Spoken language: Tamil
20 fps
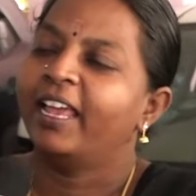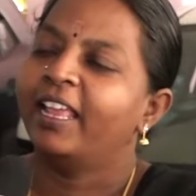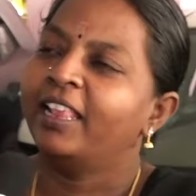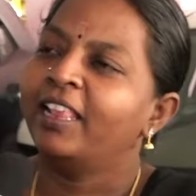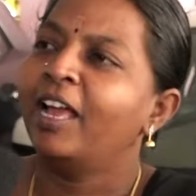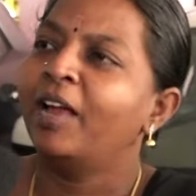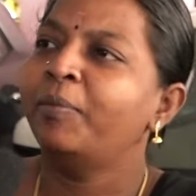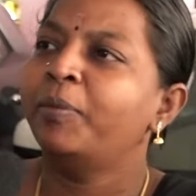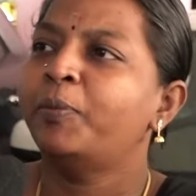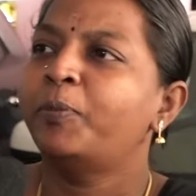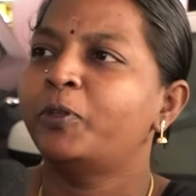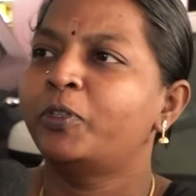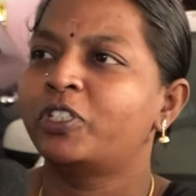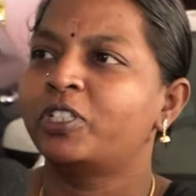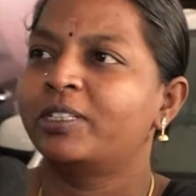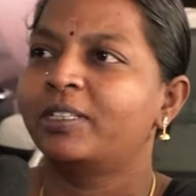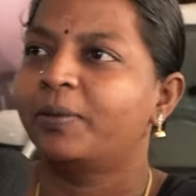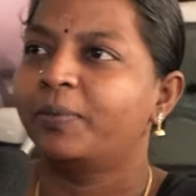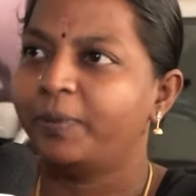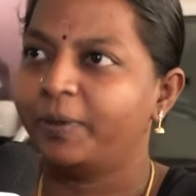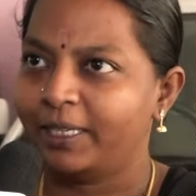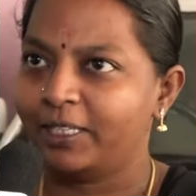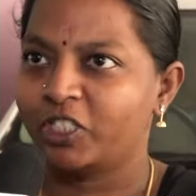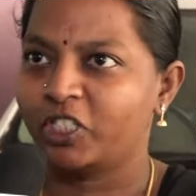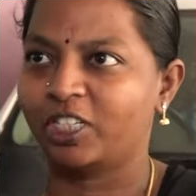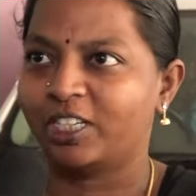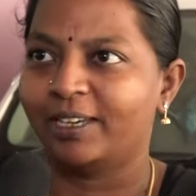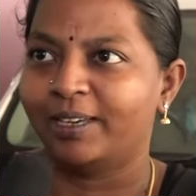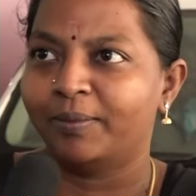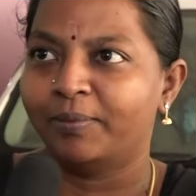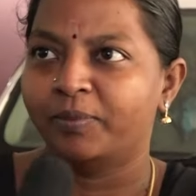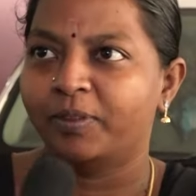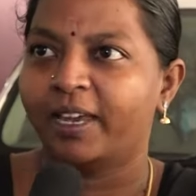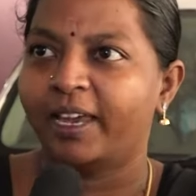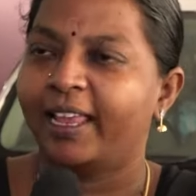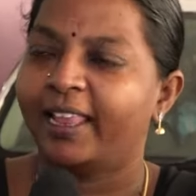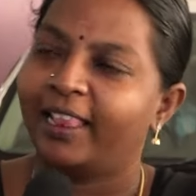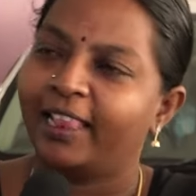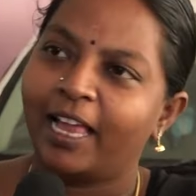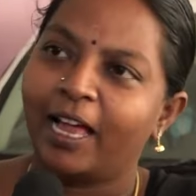எல்லாமே பிடிச்சிருந்தது பிஜிஎம்
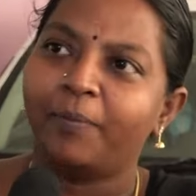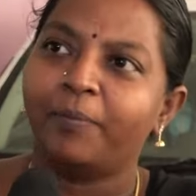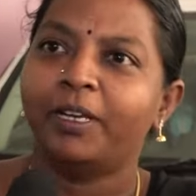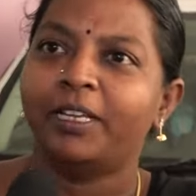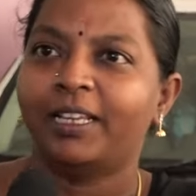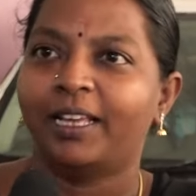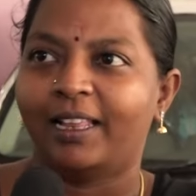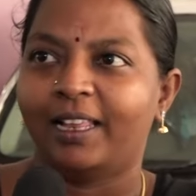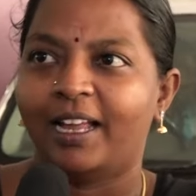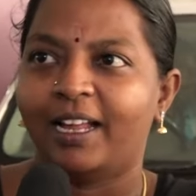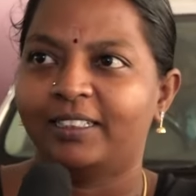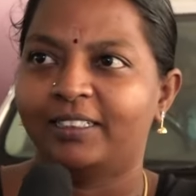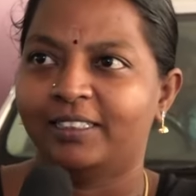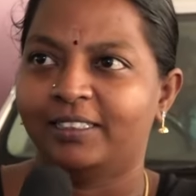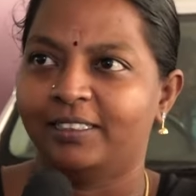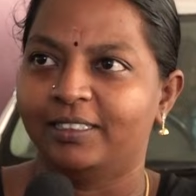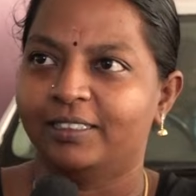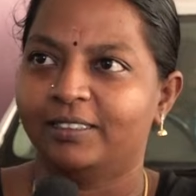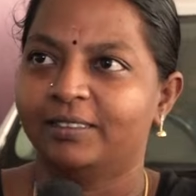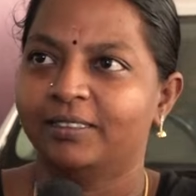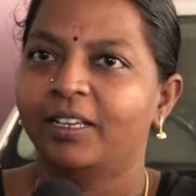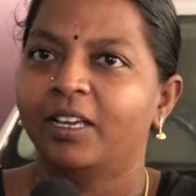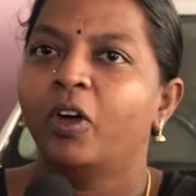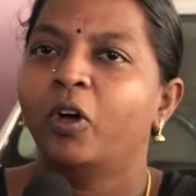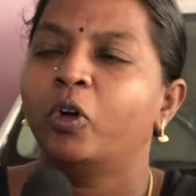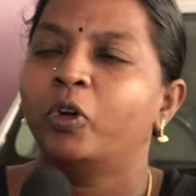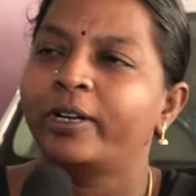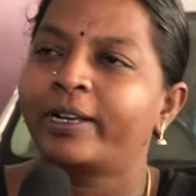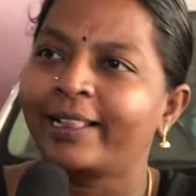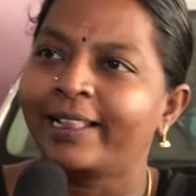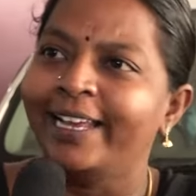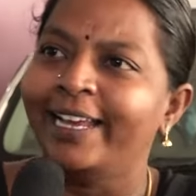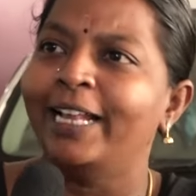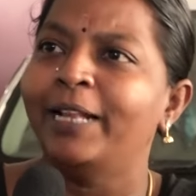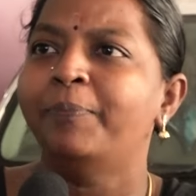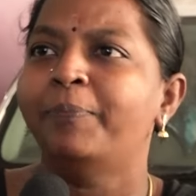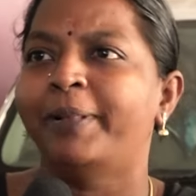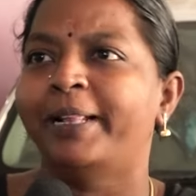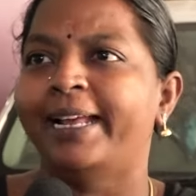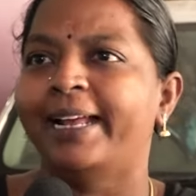எல்லாமே நல்லா இருந்தது ஒரு
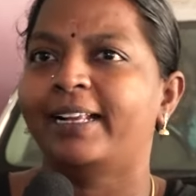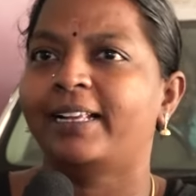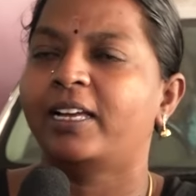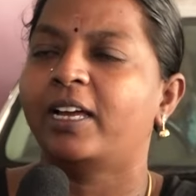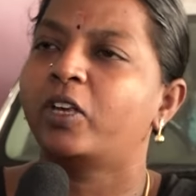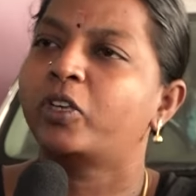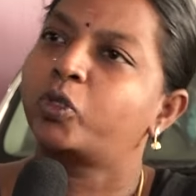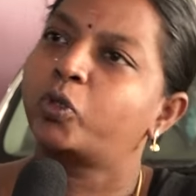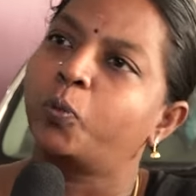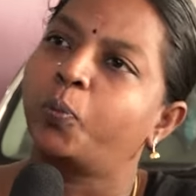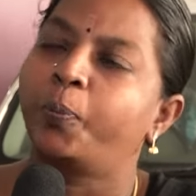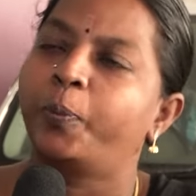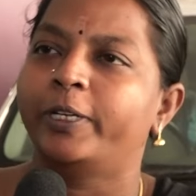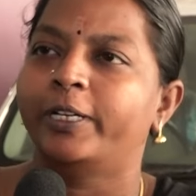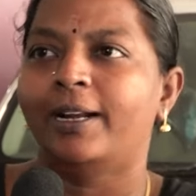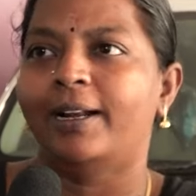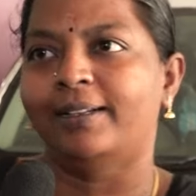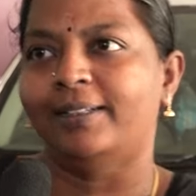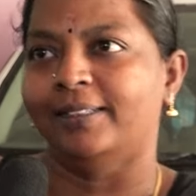க்ளீன் கிளியேட்டாக சூப்பராக